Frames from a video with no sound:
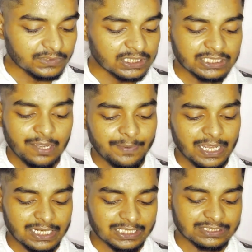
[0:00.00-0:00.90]
यहाँ पे
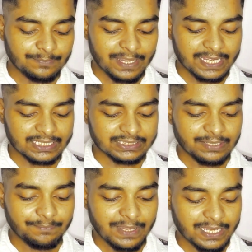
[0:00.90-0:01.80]
हल्का सा बैक आते
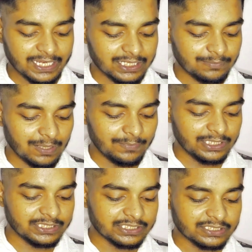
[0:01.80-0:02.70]
हैं बैक आने के बाद में ये
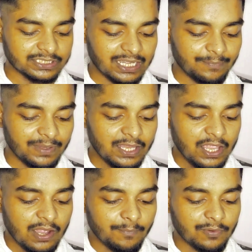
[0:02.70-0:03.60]
देख सकते हैं यहाँ पे
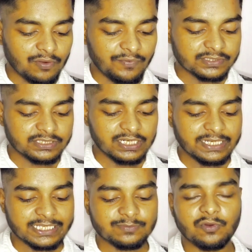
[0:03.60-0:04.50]
प्रोफेशनल
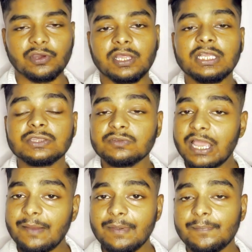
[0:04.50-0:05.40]
डैशबोर्ड तो
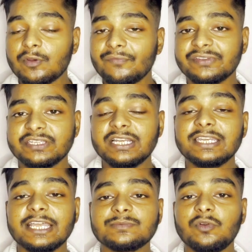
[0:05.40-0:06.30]
यहाँ पे प्रोफेशनल
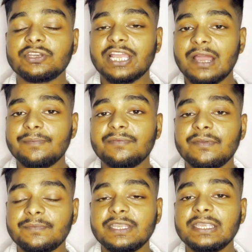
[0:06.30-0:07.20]
डैशबोर्ड यहाँ पे
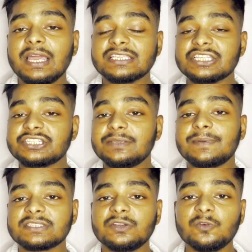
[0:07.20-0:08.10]
50 या 60
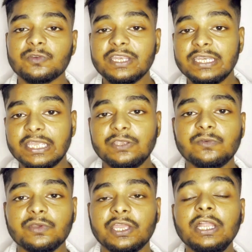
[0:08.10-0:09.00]
परसेंट लोगों के नहीं
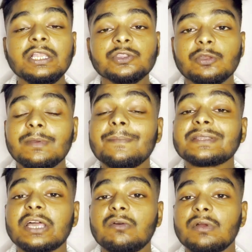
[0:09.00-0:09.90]
होंगे तो मैं
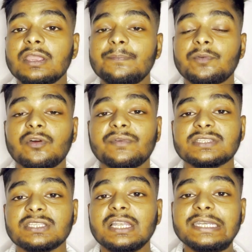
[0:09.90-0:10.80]
बताऊंगा कि
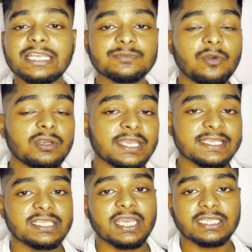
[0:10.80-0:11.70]
प्रोफेशनल डैशबोर्ड
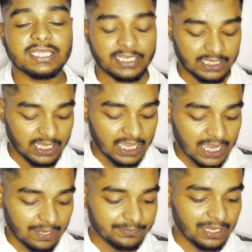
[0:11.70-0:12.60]
कैसे आता है
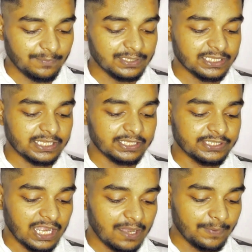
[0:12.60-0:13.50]
अब यहाँ पे देखिए
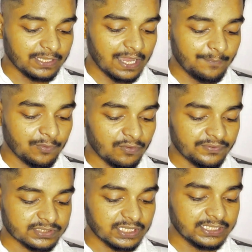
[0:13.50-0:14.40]
यहाँ पे क्या है
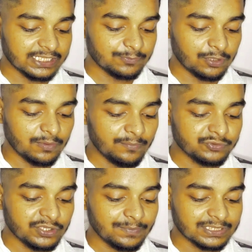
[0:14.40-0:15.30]
प्रोफेशनल डैशबोर्ड में
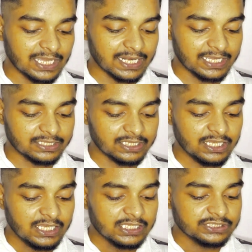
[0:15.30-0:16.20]
मुझे बता रहा है कि
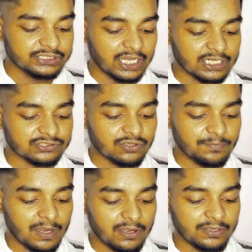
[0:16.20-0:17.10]
चार
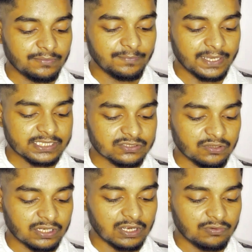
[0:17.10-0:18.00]

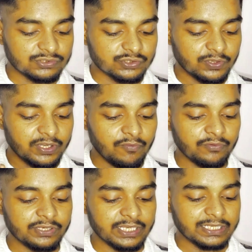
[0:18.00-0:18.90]
अकाउंट जो हैं वो
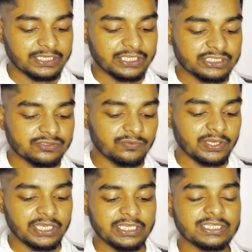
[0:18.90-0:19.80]
रीच हुए
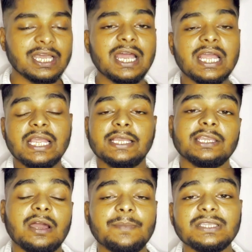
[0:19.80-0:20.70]
हैं इन द
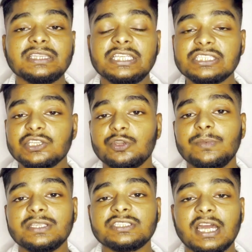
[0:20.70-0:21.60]
यहाँ पे तीस दिनों
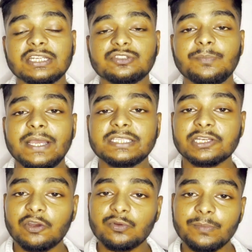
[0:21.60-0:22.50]
में चार सौ बाईस
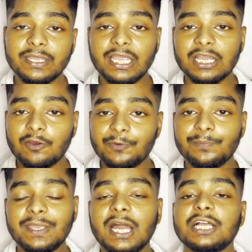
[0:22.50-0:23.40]
अकाउंट मेरे अकाउंट
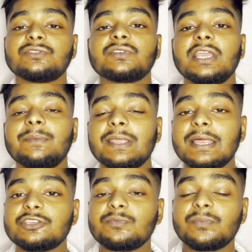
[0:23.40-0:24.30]
पे आ चुके हैं मेरा
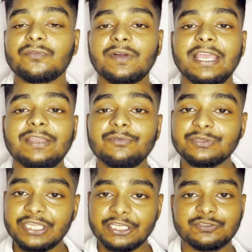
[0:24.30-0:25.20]
जो प्रोफाइल है वो
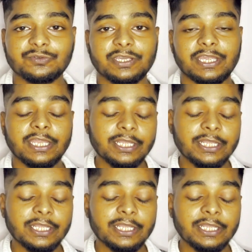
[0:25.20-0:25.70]
देख चुके हैं